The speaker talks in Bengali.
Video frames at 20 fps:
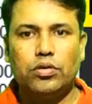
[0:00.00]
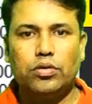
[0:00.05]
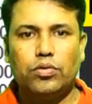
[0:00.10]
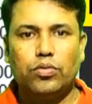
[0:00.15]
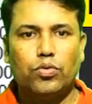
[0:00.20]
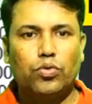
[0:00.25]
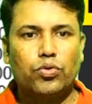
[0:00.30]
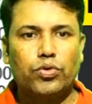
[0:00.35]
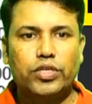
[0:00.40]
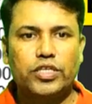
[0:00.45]

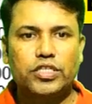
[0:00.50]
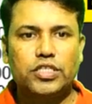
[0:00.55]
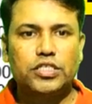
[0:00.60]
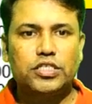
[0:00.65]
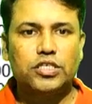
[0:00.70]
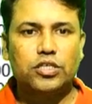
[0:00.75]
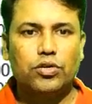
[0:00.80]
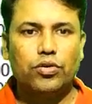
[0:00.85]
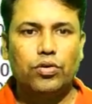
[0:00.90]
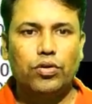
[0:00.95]
অঙ্কটি
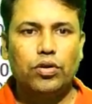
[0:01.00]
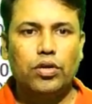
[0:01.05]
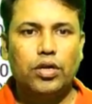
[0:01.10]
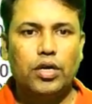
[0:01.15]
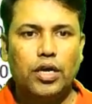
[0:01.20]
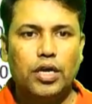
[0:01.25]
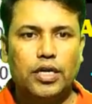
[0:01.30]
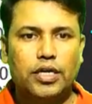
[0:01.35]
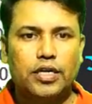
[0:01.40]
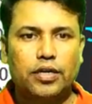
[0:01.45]
এসেছিল
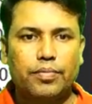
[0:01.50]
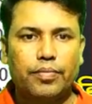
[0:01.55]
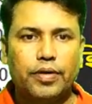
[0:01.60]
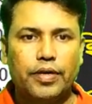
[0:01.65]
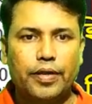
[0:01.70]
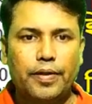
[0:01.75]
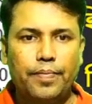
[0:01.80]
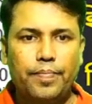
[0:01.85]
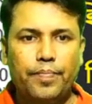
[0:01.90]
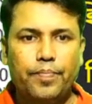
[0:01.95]
আট
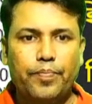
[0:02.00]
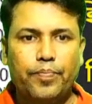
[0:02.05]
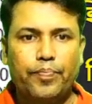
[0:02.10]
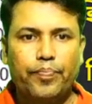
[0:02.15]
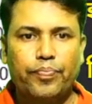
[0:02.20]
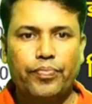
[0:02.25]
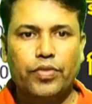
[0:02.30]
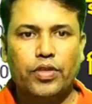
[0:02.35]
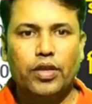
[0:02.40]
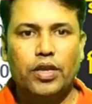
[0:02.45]
নম্বরে
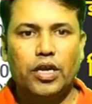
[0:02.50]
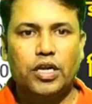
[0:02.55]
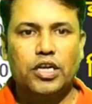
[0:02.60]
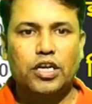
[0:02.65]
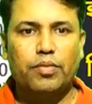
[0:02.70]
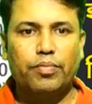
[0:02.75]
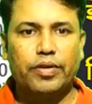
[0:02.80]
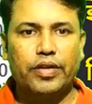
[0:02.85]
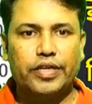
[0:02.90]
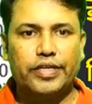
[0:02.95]
আট
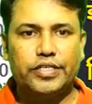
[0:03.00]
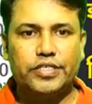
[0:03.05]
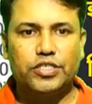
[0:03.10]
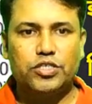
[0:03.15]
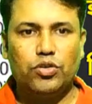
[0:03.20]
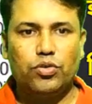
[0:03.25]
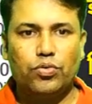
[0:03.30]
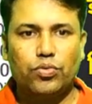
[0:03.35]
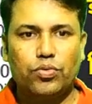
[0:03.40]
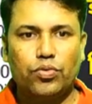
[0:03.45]
নম্বরে
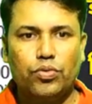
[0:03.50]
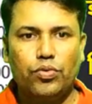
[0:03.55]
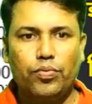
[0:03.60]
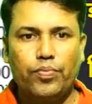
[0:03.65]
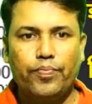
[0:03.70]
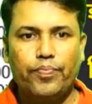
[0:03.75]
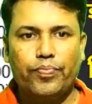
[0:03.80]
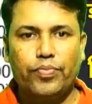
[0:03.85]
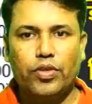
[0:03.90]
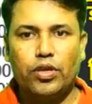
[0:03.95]
এসেছিল অঙ্ক
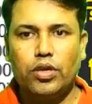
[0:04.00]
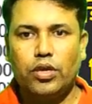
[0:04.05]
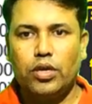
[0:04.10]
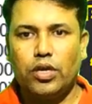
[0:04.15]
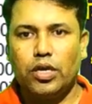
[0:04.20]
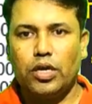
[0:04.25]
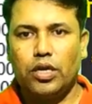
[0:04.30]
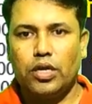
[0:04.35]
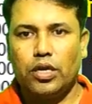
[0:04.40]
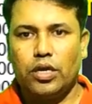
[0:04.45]

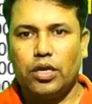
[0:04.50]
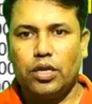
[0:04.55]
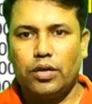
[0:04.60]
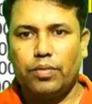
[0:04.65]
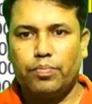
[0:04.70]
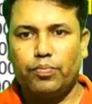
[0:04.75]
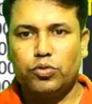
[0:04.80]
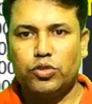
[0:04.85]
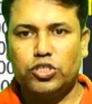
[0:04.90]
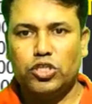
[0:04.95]
আর
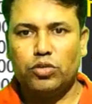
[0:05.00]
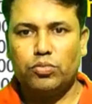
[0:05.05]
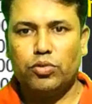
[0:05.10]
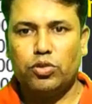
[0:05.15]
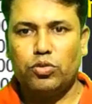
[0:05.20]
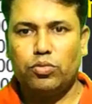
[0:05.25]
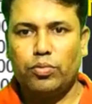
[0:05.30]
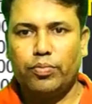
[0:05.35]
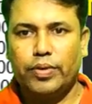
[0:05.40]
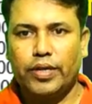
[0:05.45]

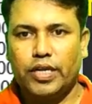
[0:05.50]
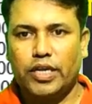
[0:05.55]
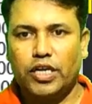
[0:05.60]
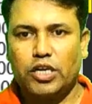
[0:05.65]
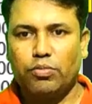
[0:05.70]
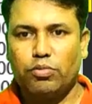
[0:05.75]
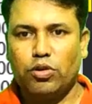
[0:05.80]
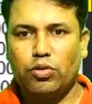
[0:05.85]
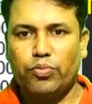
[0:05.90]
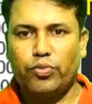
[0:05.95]
পঁচানব্বইতম ব্যাংকিং
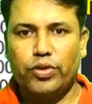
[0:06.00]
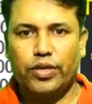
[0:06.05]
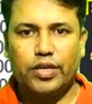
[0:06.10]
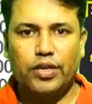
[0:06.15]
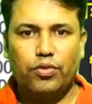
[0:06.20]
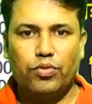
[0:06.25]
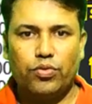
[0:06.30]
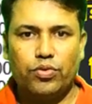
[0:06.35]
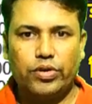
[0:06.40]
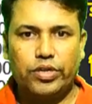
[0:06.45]
ডিপ্লোমা
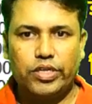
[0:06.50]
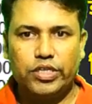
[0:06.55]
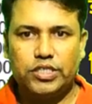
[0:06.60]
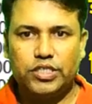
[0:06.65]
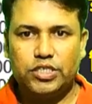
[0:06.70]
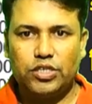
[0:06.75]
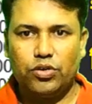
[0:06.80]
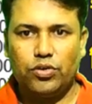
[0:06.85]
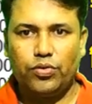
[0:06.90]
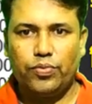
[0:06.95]
পরীক্ষায় অঙ্কটি
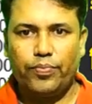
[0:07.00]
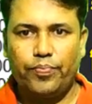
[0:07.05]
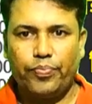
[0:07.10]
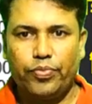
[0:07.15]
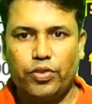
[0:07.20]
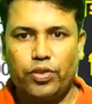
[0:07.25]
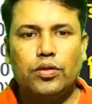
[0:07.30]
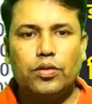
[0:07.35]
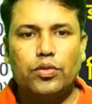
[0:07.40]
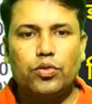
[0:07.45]
এসেছিল
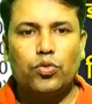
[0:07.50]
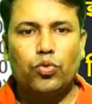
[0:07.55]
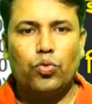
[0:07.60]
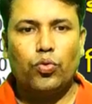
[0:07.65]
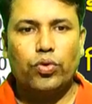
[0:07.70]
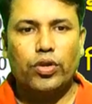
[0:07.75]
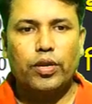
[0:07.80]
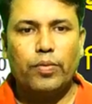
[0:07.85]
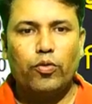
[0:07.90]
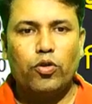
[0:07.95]
তো
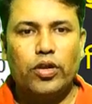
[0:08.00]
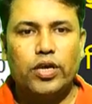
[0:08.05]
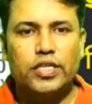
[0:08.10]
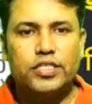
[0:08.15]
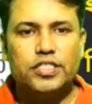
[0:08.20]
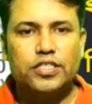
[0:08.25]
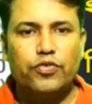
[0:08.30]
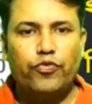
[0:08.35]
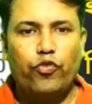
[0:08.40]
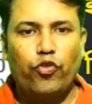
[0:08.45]
অঙ্কে বলা
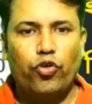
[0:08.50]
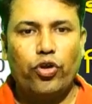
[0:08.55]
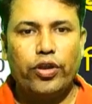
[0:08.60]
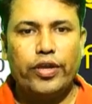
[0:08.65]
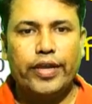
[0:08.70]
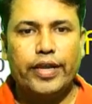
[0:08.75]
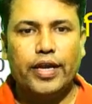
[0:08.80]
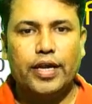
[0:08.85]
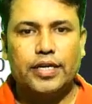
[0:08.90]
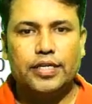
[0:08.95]
আছে ফলোয়িং
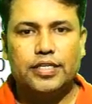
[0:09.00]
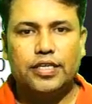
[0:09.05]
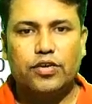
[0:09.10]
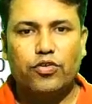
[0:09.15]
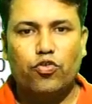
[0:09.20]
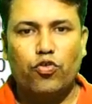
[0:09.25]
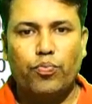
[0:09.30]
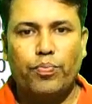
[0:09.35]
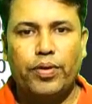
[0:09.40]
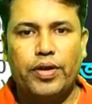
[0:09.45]
আর দ্য
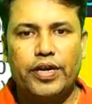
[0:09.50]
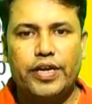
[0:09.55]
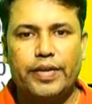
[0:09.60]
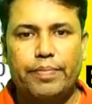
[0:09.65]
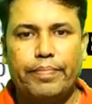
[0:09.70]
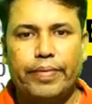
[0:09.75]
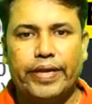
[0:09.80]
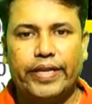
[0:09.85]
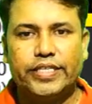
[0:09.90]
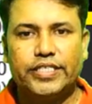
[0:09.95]
কোম্পারেটিভ
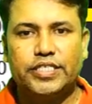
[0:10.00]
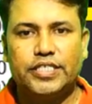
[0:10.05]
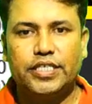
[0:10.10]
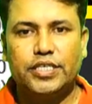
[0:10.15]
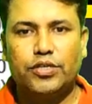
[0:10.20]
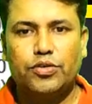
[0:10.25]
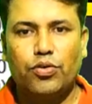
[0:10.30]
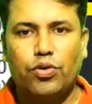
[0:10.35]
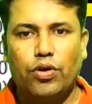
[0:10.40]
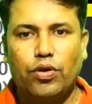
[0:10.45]
ব্যালেন্স শিট
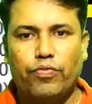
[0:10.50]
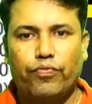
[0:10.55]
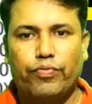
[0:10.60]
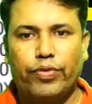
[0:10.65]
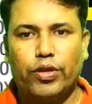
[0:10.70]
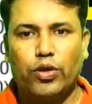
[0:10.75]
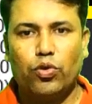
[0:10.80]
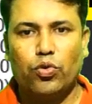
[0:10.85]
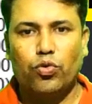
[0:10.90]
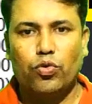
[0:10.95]
অফ
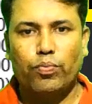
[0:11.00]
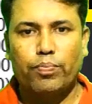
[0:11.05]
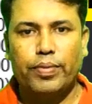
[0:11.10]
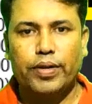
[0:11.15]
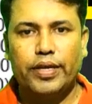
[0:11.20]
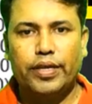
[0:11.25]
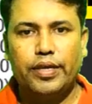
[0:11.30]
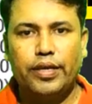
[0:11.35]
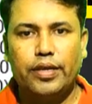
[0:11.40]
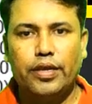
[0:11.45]
ভেলো
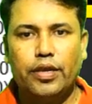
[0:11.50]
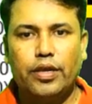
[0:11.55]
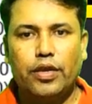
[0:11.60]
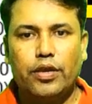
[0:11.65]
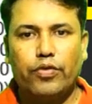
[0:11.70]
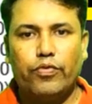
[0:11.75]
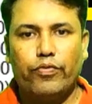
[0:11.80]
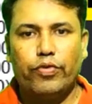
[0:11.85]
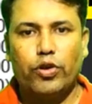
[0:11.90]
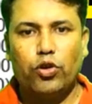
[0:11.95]
কোম্পানি
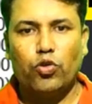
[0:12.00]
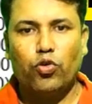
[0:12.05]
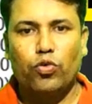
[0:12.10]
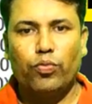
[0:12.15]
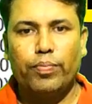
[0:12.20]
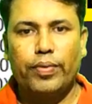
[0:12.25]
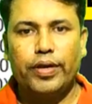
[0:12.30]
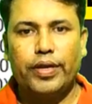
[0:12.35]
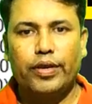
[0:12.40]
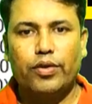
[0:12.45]
ভেলো
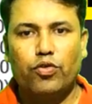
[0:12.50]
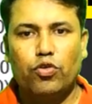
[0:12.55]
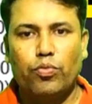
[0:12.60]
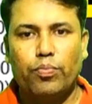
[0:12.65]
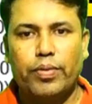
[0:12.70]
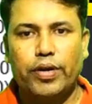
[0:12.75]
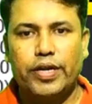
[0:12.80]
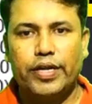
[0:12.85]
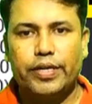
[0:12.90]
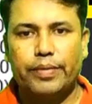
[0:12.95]
কোম্পানি
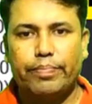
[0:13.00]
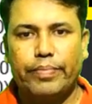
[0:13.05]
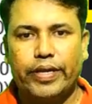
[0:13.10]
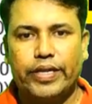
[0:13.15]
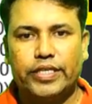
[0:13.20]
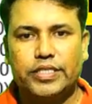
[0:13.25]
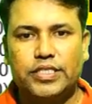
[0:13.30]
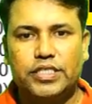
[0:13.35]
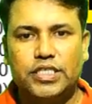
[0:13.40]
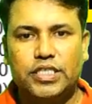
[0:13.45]
কোম্পারেটিভ
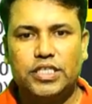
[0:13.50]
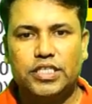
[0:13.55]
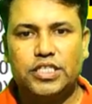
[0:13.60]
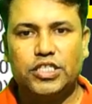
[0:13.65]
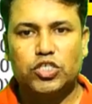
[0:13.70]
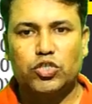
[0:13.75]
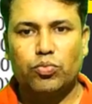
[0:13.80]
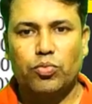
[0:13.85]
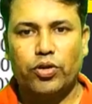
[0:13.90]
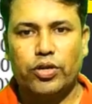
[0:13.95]
ব্যালেন্স শিট
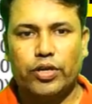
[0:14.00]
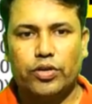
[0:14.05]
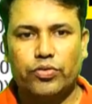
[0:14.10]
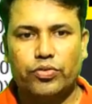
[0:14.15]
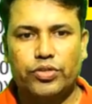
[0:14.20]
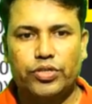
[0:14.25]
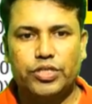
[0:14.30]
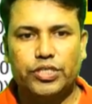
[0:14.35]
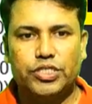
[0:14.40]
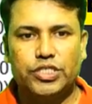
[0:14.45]
ডিসেম্বর
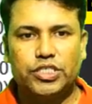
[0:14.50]
একত্রিশ